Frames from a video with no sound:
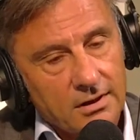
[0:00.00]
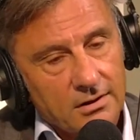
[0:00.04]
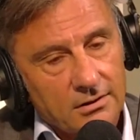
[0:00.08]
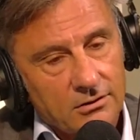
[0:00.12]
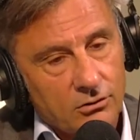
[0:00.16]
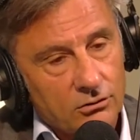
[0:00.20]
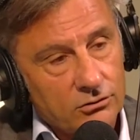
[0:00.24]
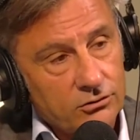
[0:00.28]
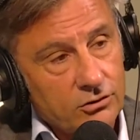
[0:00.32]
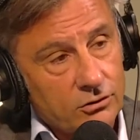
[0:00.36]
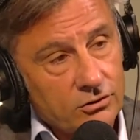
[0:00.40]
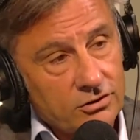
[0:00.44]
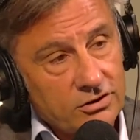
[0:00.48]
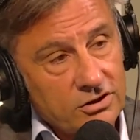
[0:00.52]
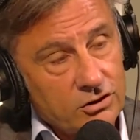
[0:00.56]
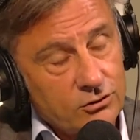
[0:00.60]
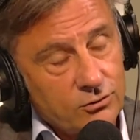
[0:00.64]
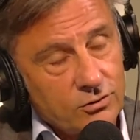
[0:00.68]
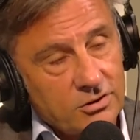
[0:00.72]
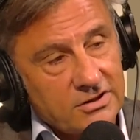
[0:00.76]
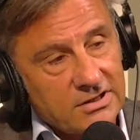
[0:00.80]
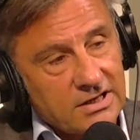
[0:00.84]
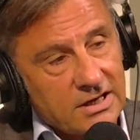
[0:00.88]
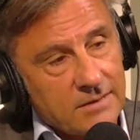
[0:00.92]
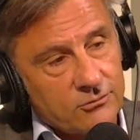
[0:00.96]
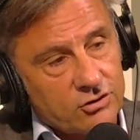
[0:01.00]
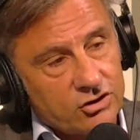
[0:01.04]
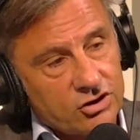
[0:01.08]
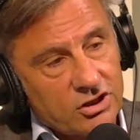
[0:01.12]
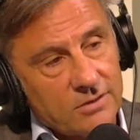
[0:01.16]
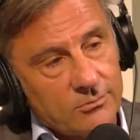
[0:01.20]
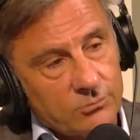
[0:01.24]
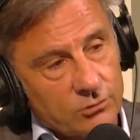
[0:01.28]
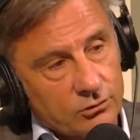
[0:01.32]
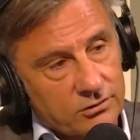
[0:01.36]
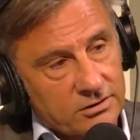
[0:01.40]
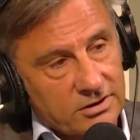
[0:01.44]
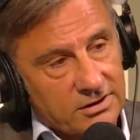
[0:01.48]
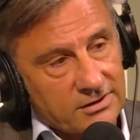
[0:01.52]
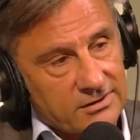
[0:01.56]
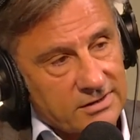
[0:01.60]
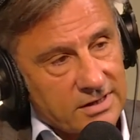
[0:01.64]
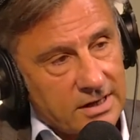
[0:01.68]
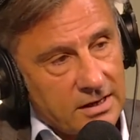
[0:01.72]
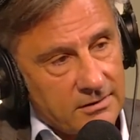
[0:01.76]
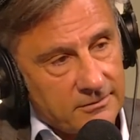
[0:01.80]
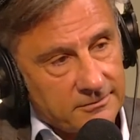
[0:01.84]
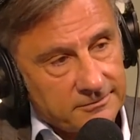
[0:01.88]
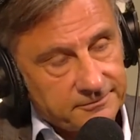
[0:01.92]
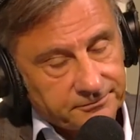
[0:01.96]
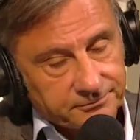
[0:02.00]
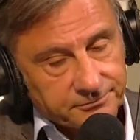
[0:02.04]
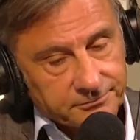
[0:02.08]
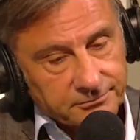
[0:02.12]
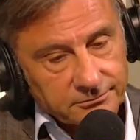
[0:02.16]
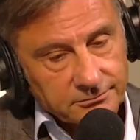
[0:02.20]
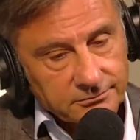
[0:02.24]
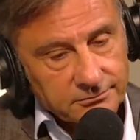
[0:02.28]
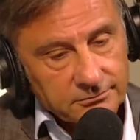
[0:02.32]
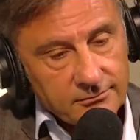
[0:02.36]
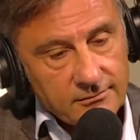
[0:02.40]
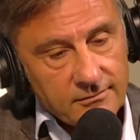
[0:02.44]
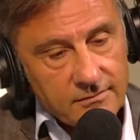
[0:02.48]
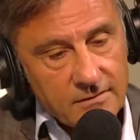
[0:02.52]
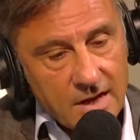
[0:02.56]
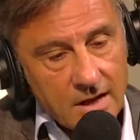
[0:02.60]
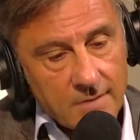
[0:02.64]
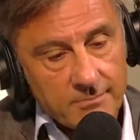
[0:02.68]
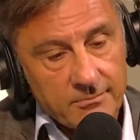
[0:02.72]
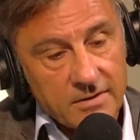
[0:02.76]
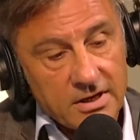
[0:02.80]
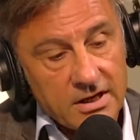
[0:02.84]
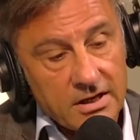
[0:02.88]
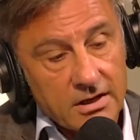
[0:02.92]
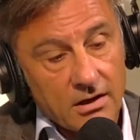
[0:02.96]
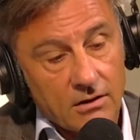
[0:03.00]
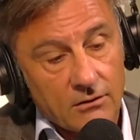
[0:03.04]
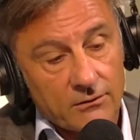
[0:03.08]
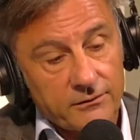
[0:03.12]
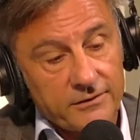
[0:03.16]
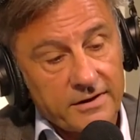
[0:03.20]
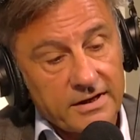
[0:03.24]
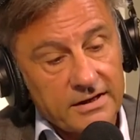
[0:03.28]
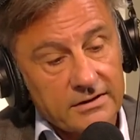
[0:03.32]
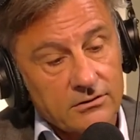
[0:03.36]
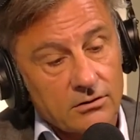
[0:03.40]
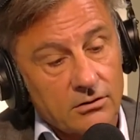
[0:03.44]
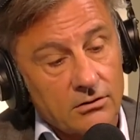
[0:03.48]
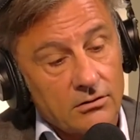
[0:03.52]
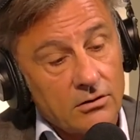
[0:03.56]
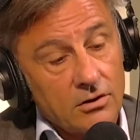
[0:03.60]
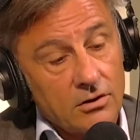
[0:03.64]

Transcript: Donc dans le 18e, j'ai monté ça mais en fait